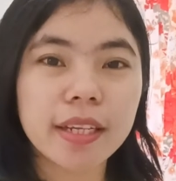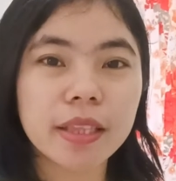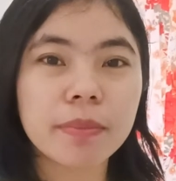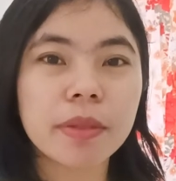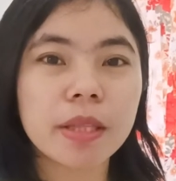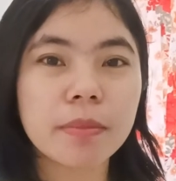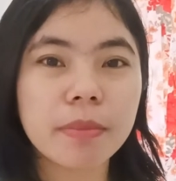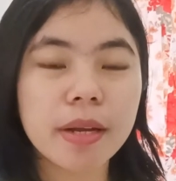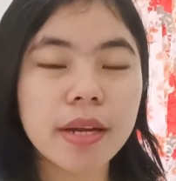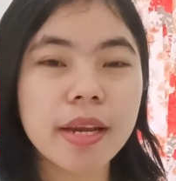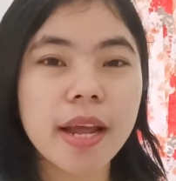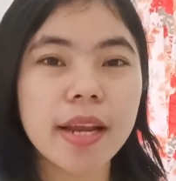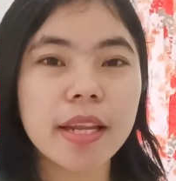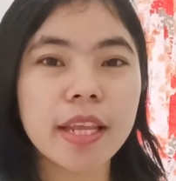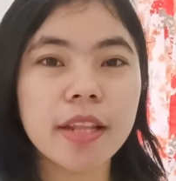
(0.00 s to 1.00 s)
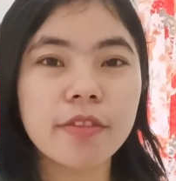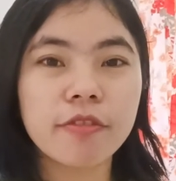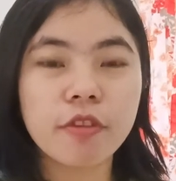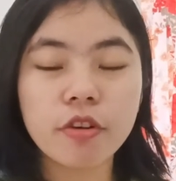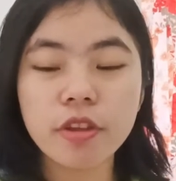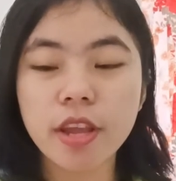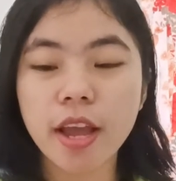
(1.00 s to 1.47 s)
ke teman-teman dan
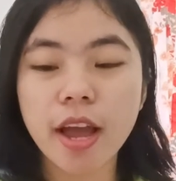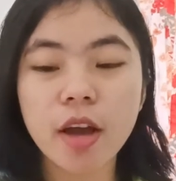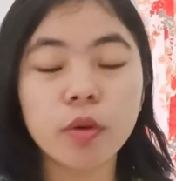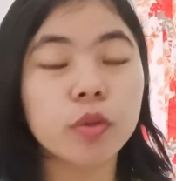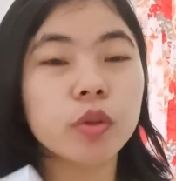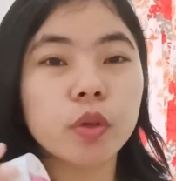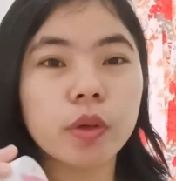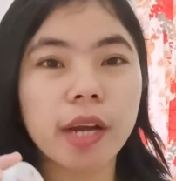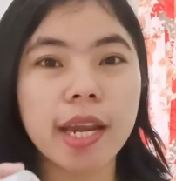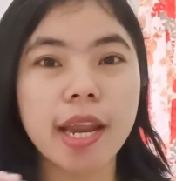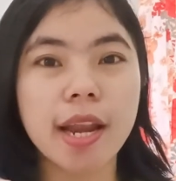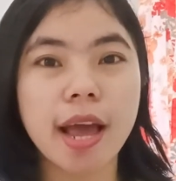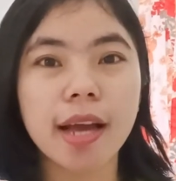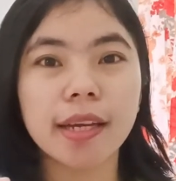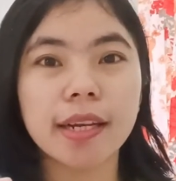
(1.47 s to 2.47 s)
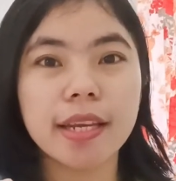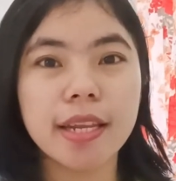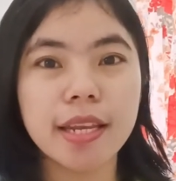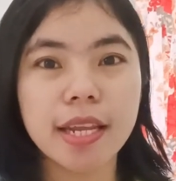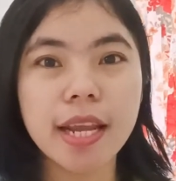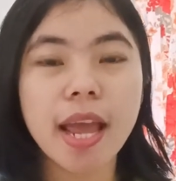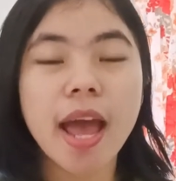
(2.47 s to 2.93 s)
infonya untuk radian acne
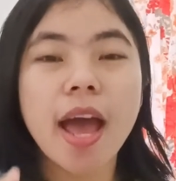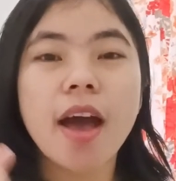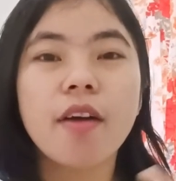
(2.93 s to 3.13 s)
ini